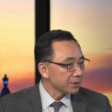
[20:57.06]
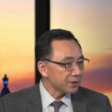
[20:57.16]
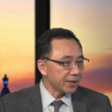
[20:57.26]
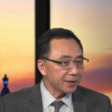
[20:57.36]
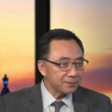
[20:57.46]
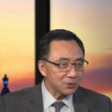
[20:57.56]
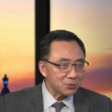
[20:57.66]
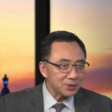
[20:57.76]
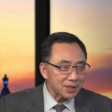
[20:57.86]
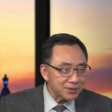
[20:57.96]
连
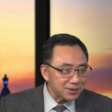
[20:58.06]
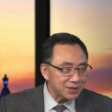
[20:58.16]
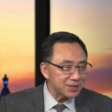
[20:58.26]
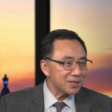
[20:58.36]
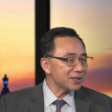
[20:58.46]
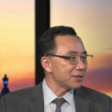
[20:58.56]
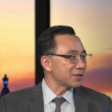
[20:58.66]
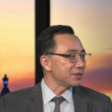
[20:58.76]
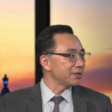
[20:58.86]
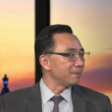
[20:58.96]
共产党自己现在也
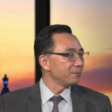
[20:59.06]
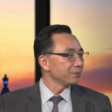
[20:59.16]
承认，